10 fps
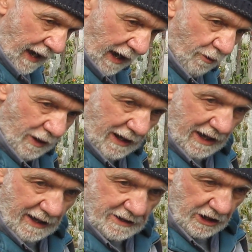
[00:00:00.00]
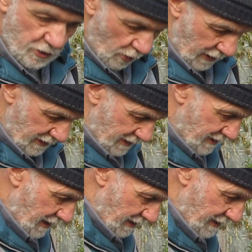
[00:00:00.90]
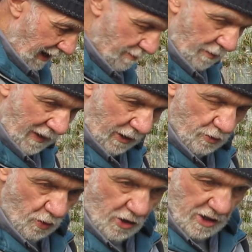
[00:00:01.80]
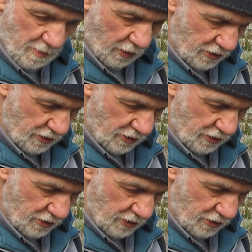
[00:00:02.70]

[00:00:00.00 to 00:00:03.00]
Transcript: e quelli lì addirittura dalla primavera all'autunno si può